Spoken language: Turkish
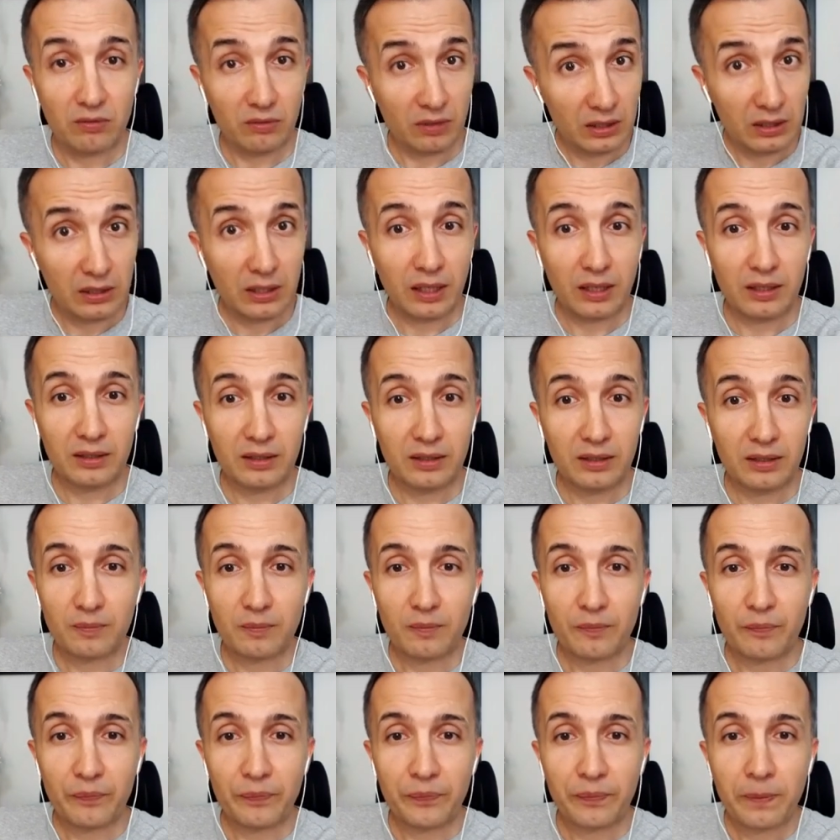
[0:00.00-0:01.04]
Valla.
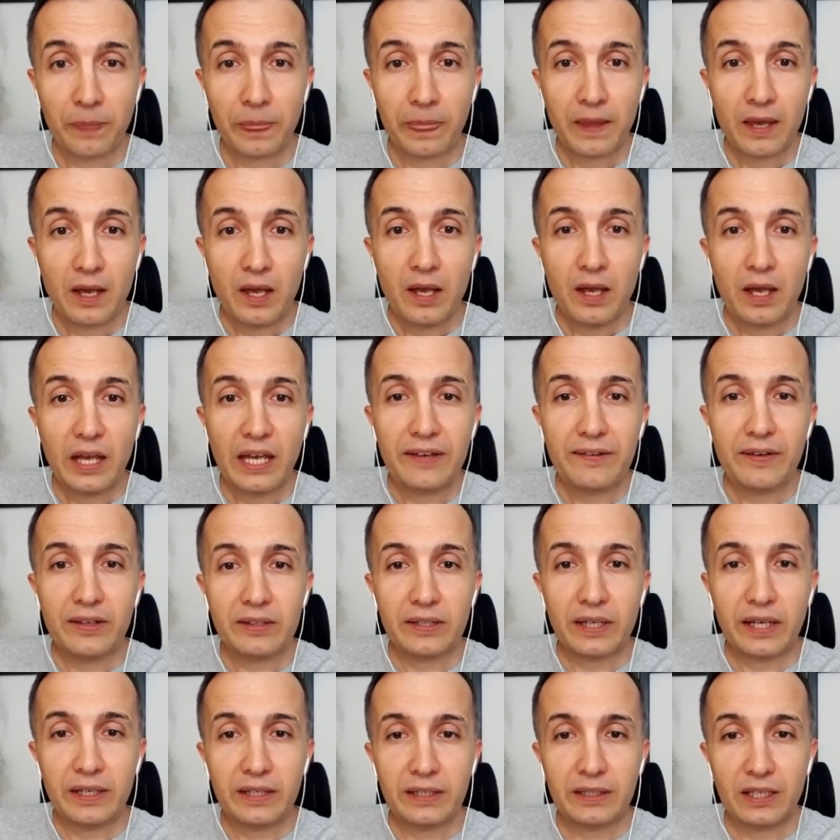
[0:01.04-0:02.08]
Evet
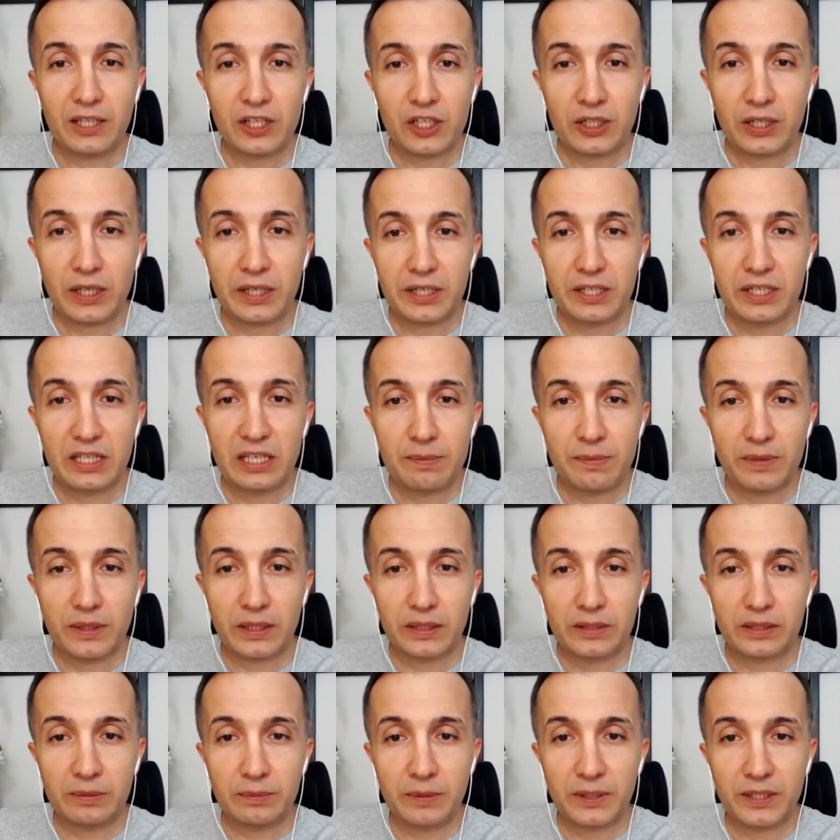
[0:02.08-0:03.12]
arkadaşlar kim
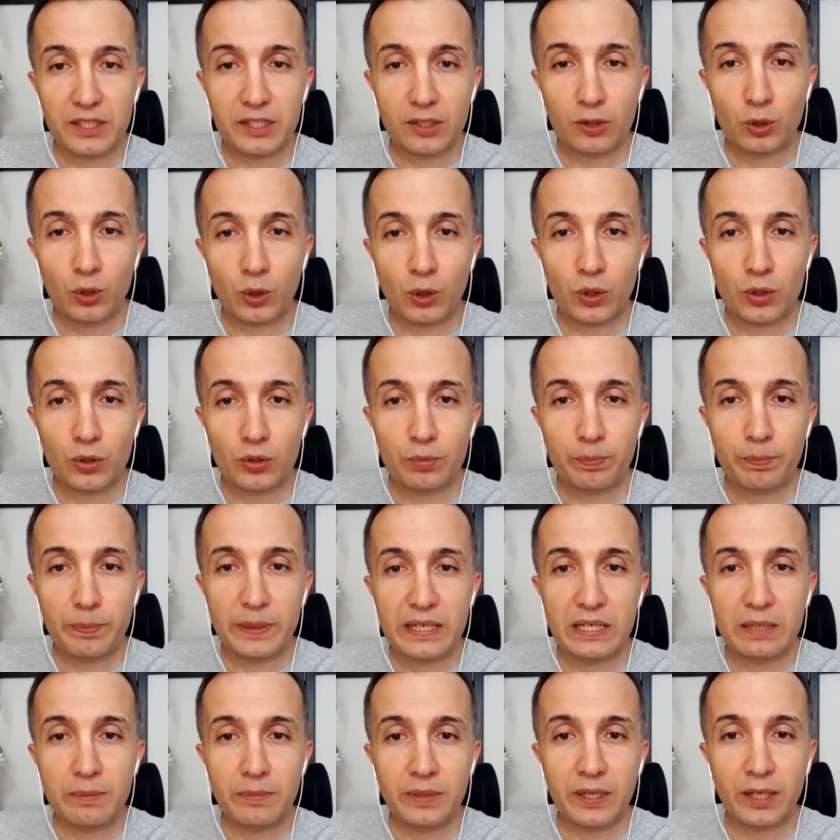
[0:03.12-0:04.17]
katılmak istiyor
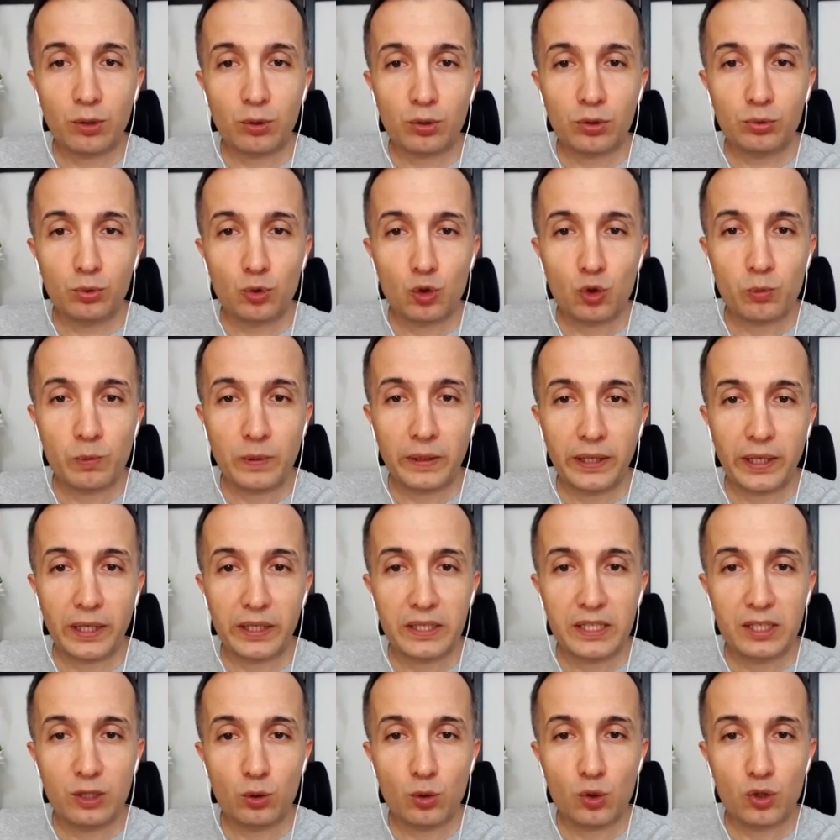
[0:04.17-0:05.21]
benimle konuşmaya?
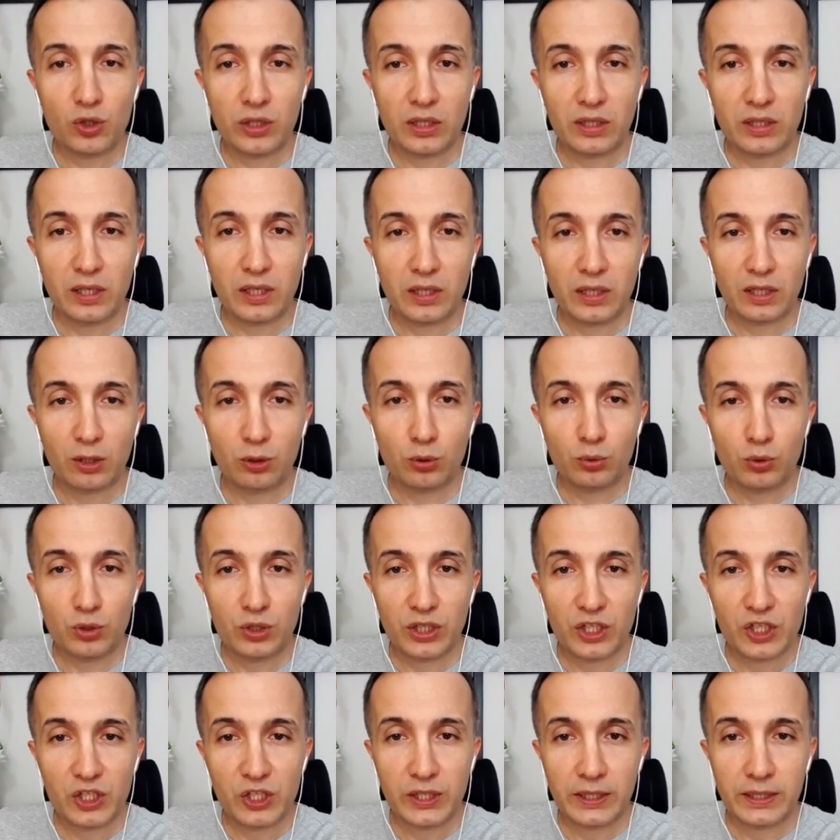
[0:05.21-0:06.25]
2-3 dakika
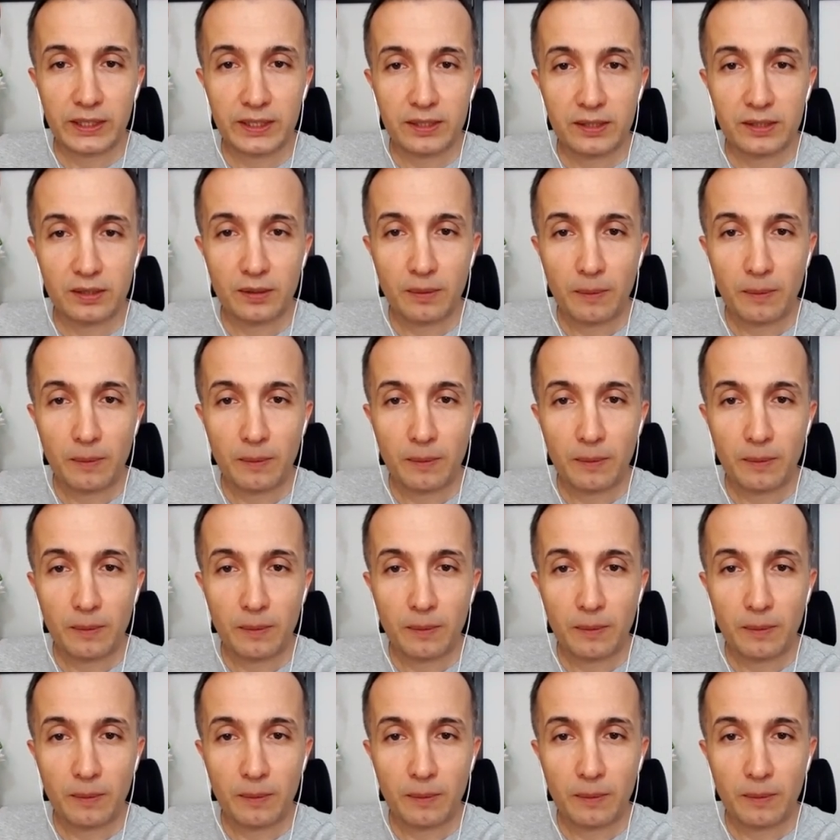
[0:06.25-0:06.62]
konuşacağız.